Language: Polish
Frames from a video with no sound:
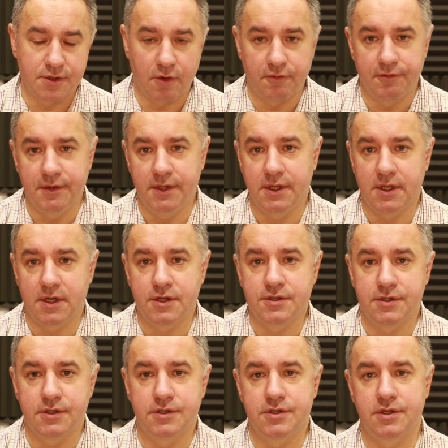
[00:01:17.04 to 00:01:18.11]
konfitier
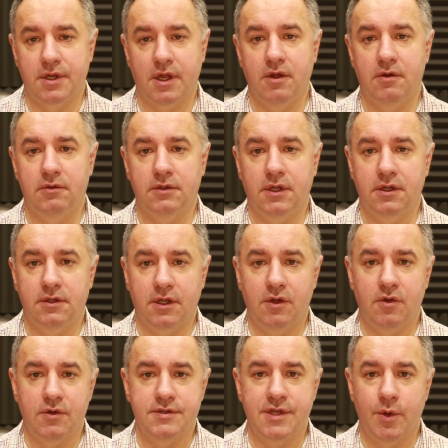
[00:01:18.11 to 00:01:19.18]
czy, czy tego, tego,
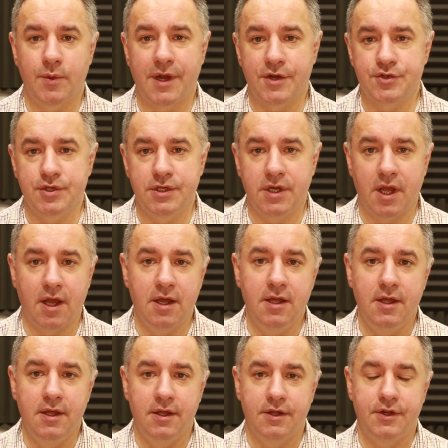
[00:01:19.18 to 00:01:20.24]
tego rodzaju naczynia,
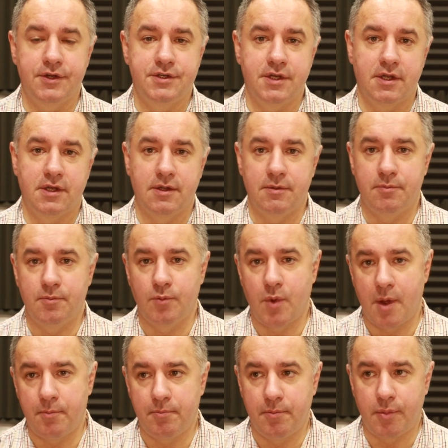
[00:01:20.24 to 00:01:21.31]
gdzie
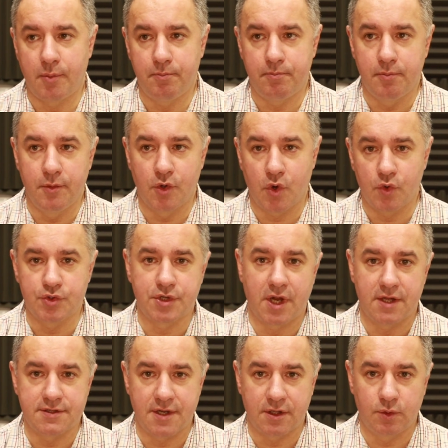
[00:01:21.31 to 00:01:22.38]
była
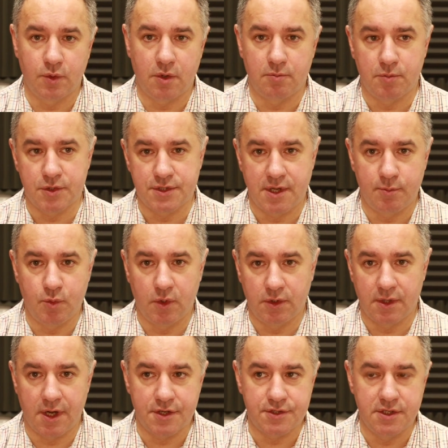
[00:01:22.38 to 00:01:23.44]
rączka, za którą można było
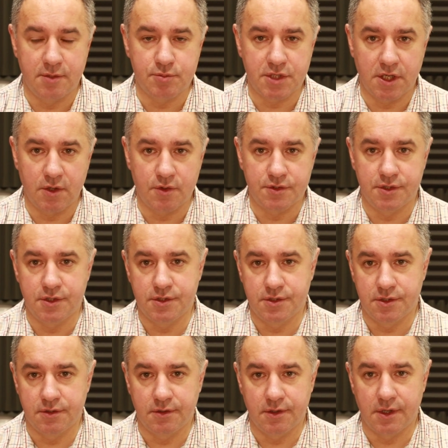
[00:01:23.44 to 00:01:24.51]
to naczynie
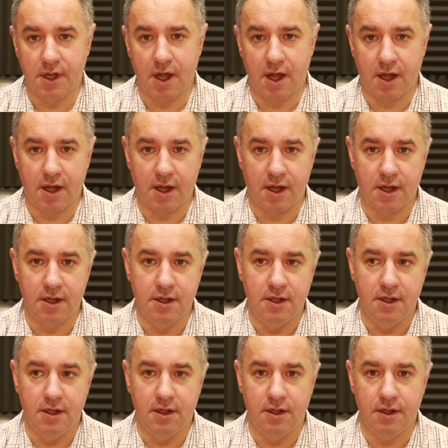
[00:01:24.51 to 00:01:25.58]
przenosić, a
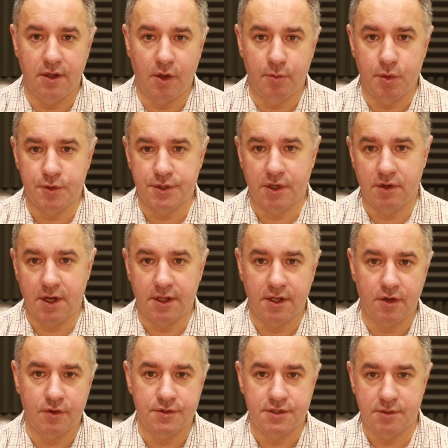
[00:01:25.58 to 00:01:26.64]
oprócz tego na
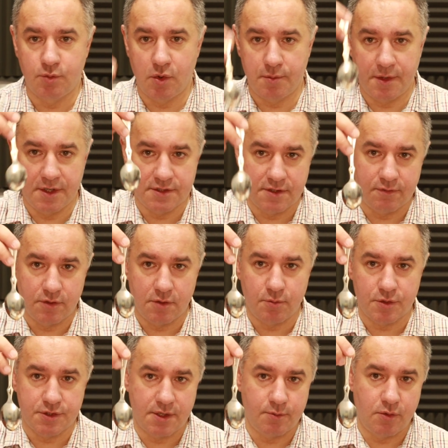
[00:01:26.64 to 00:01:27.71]
tej rączce było miejsce, w
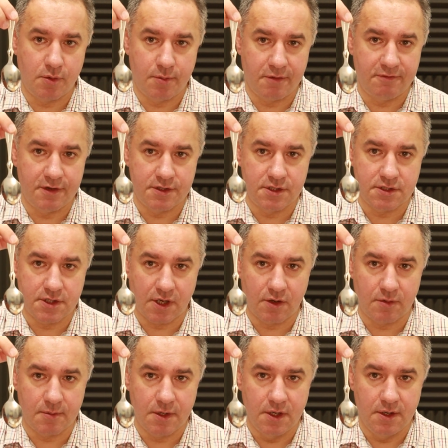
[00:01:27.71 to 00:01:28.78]
którym można było powiesić
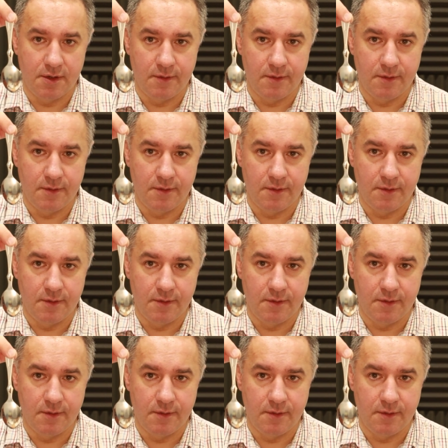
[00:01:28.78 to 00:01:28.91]
taką,